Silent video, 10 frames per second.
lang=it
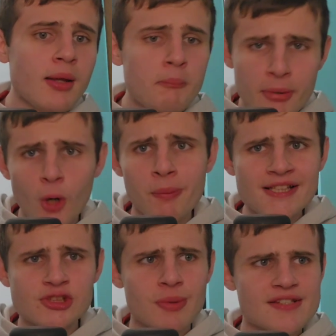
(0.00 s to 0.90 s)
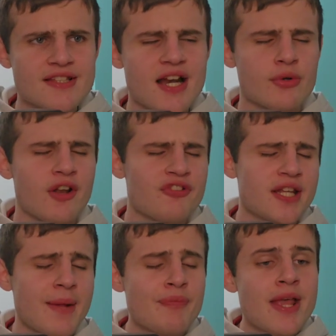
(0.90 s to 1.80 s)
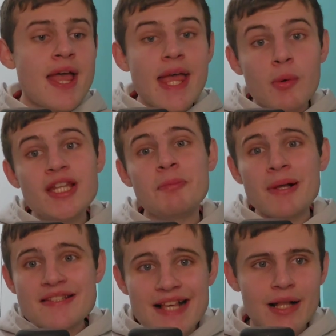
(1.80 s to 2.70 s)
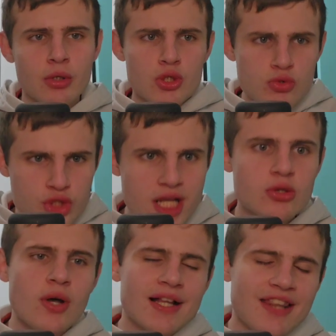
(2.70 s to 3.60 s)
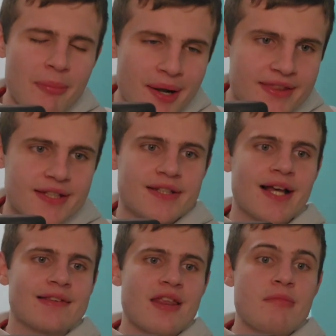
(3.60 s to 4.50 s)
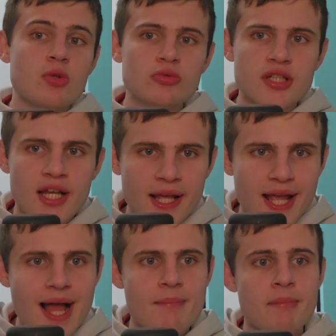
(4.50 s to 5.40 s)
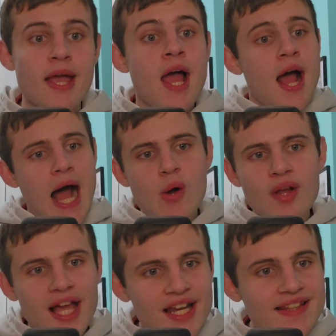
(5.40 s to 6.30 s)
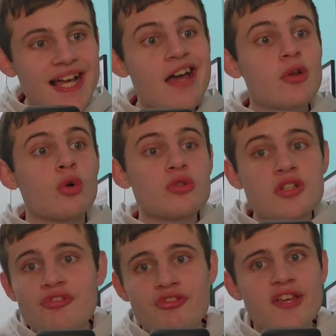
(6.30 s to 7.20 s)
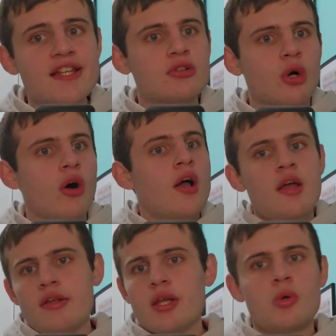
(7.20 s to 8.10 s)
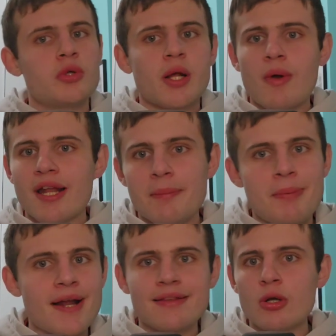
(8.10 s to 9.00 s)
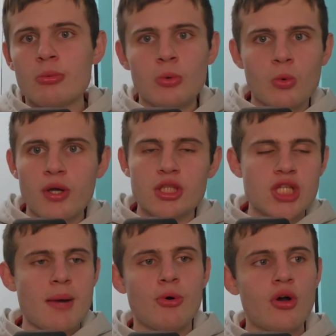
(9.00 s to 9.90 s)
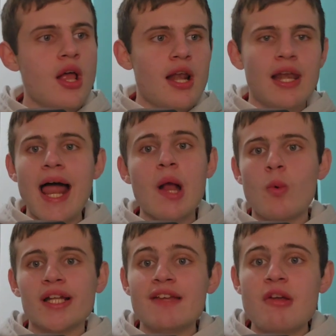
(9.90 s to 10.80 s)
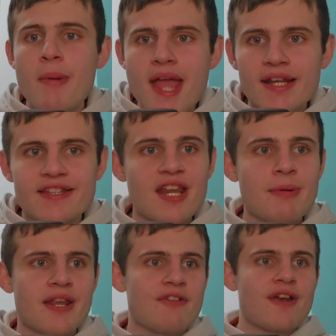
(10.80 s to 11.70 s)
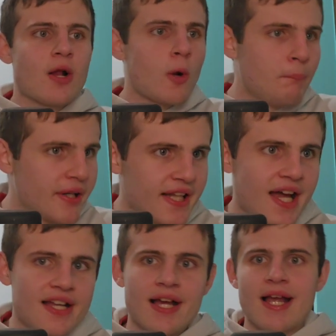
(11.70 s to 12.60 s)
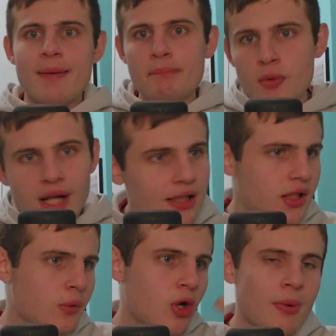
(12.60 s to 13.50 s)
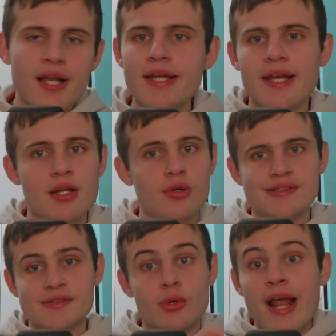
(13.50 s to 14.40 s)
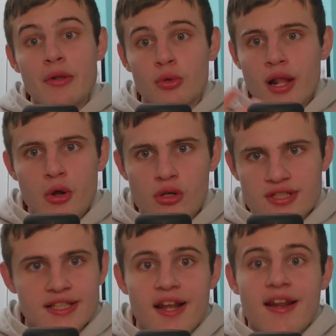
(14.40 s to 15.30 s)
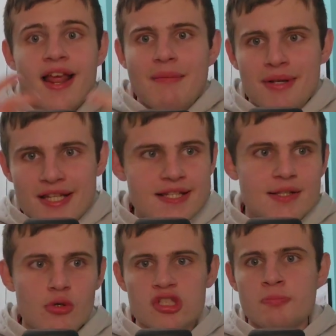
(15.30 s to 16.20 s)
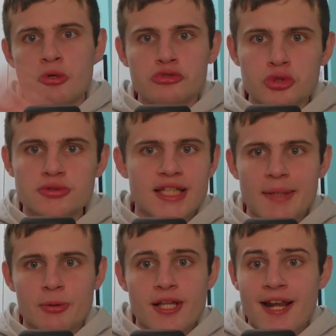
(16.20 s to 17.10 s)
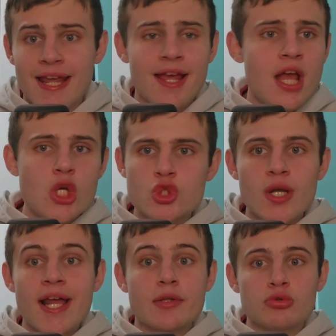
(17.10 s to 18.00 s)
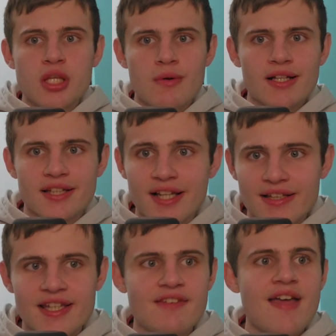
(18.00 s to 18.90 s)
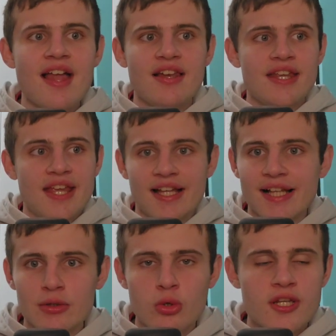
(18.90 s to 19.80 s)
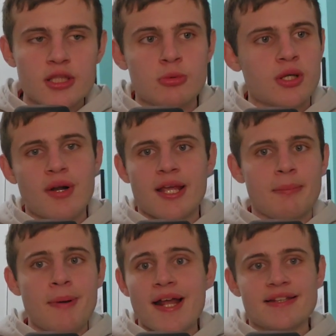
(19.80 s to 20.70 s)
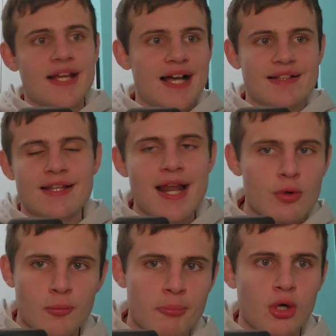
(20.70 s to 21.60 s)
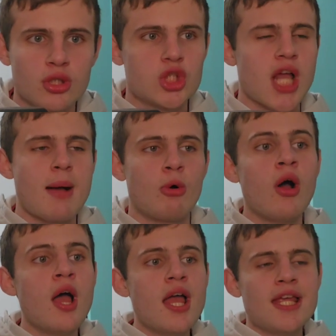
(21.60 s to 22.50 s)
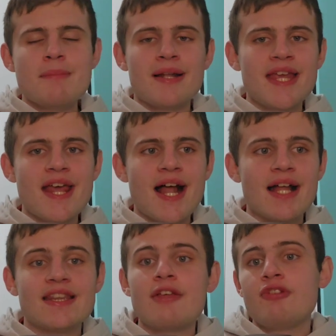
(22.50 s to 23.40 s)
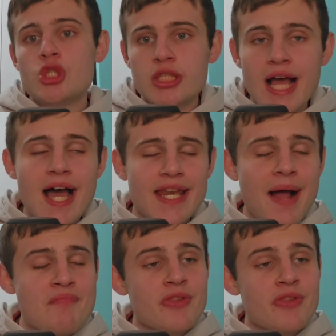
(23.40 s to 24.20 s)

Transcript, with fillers: però penso passeranno alla fine e quindi passando, aggiungendo altre partite, altri minuti nelle gambe a un calendario così fitto in cui da qualche parte comunque diciamo l'acqua deve perdere perché fra Coppa Italia, campionato ed Europa League non, non hanno la rosa del Real Madrid così profonda da poterle giocare tutte quante ad alti livelli e ad alto ritmo, da qualche parte andranno un po' diciamo in maniera deficitaria.